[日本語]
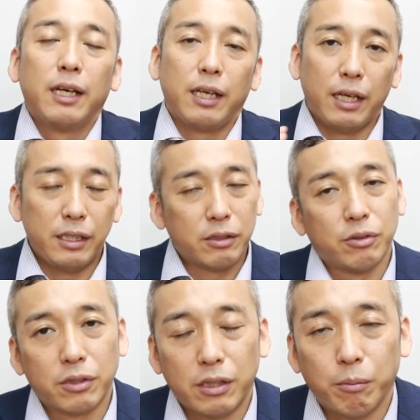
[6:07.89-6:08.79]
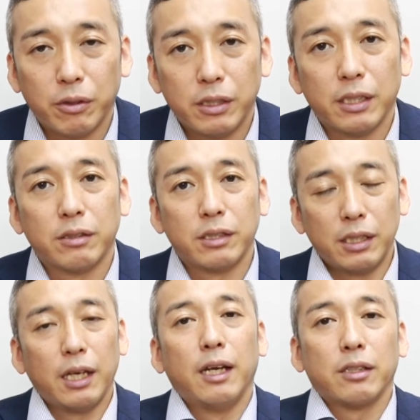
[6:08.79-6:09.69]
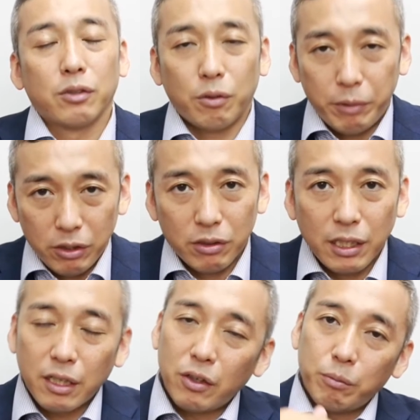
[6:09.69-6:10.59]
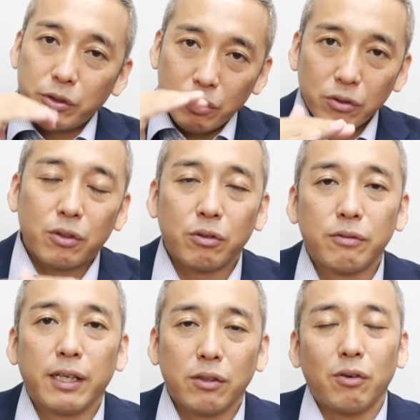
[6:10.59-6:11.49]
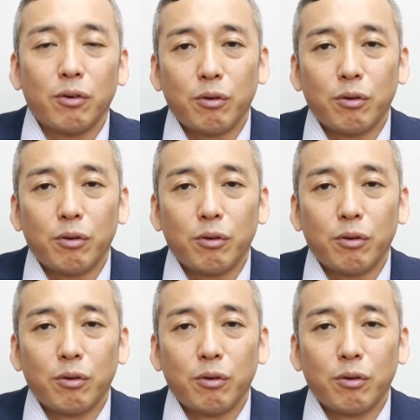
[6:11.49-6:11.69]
えー、いい靴でもいいですしねその身の丈よりもちょっと上の